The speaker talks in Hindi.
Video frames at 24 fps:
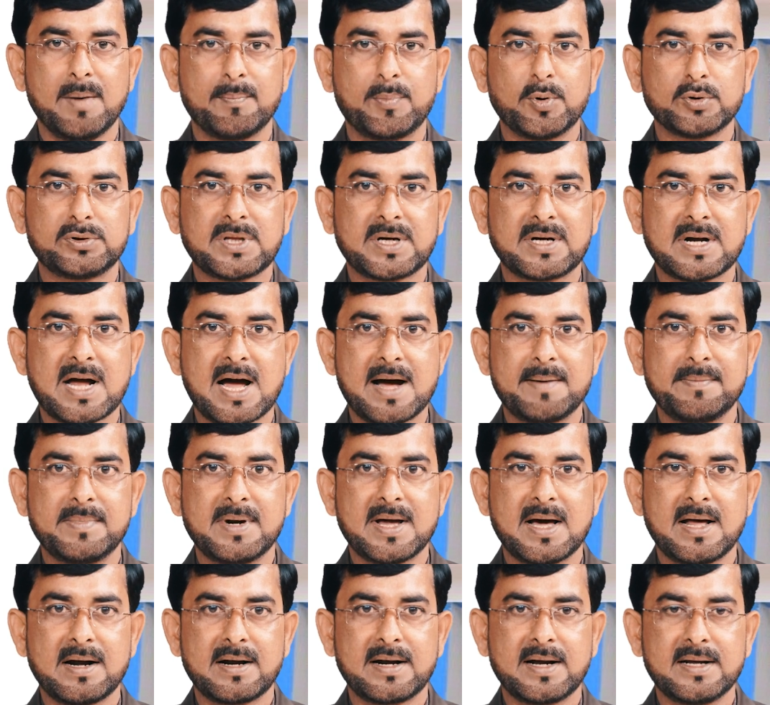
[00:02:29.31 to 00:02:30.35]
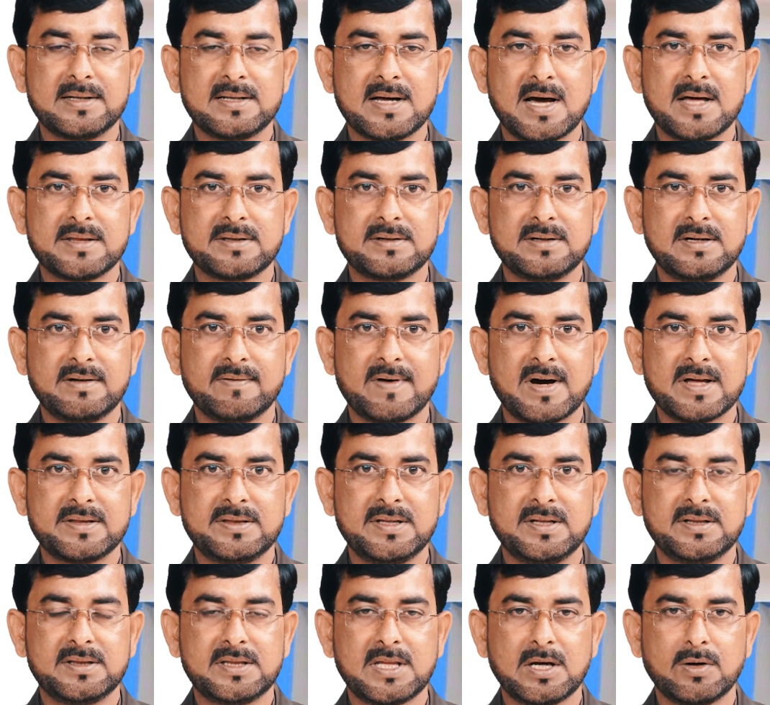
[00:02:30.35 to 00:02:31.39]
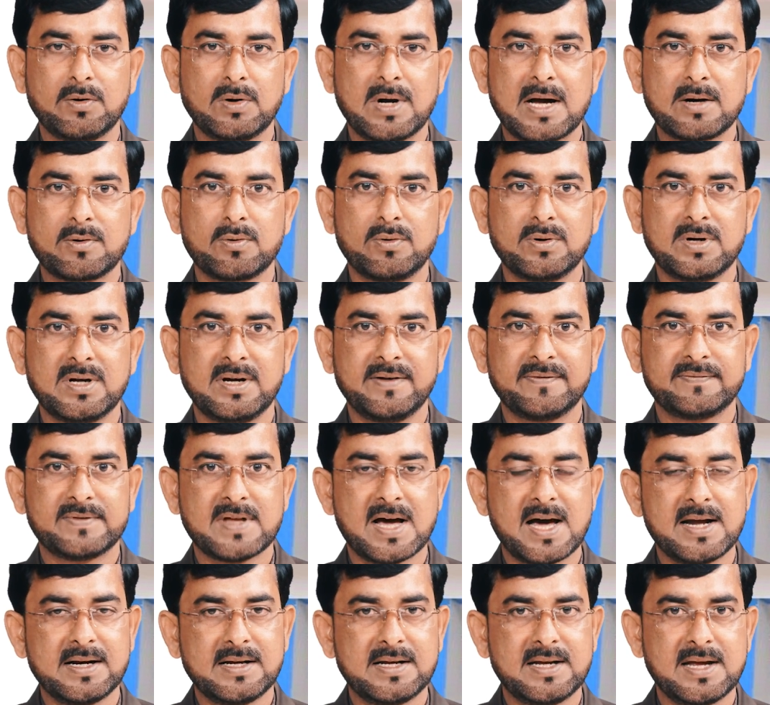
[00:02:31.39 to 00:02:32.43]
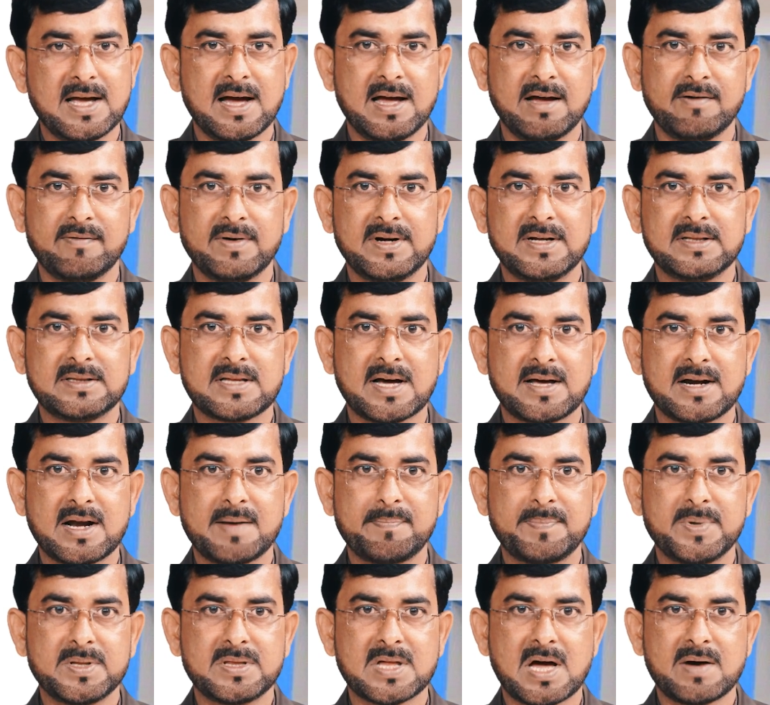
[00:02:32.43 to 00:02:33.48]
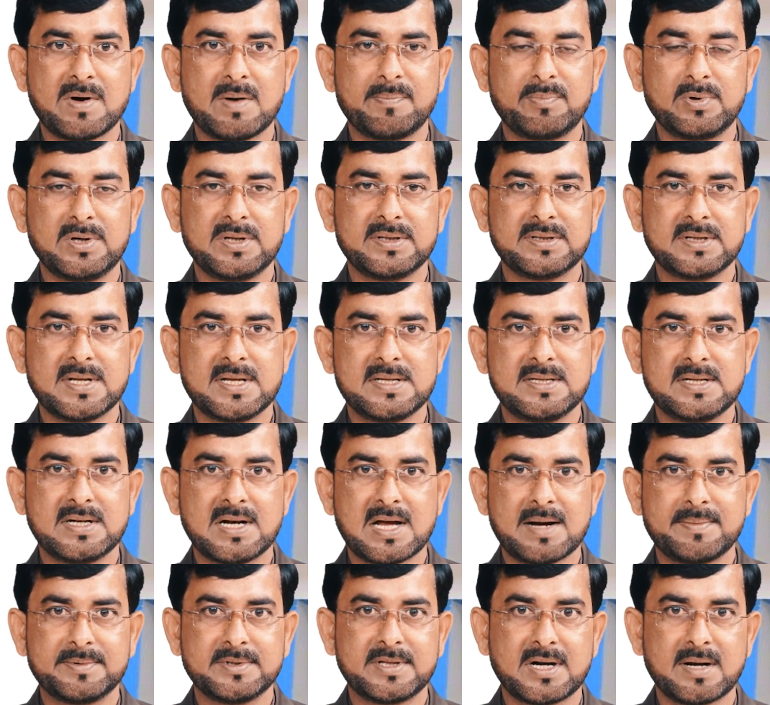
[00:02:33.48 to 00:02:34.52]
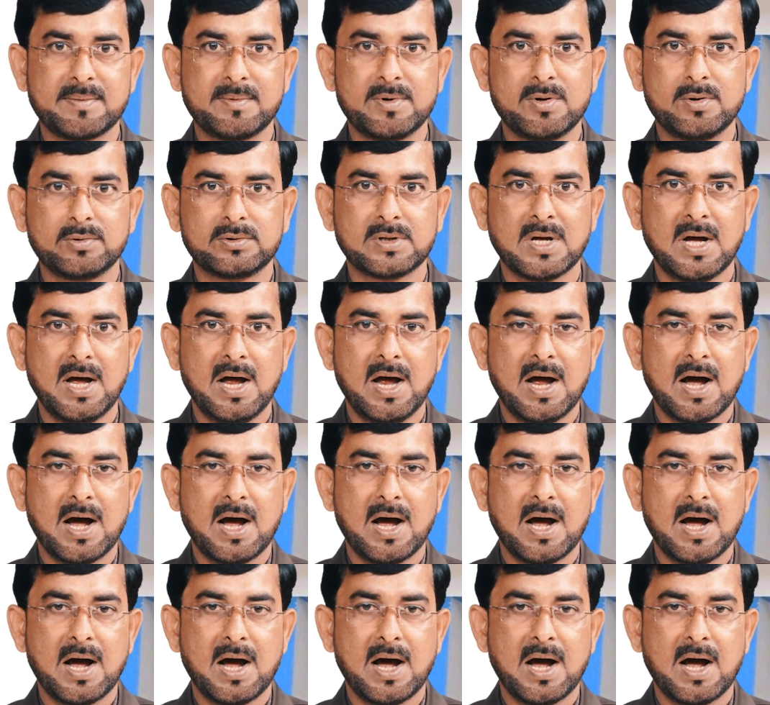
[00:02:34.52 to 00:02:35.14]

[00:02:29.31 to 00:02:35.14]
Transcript: पुत्र रामलाल रैदास निवासी तेवला को गिरफ्तार किया है वहीं थाना पिसामा पुलिस ने जिला बदर अभियुक्त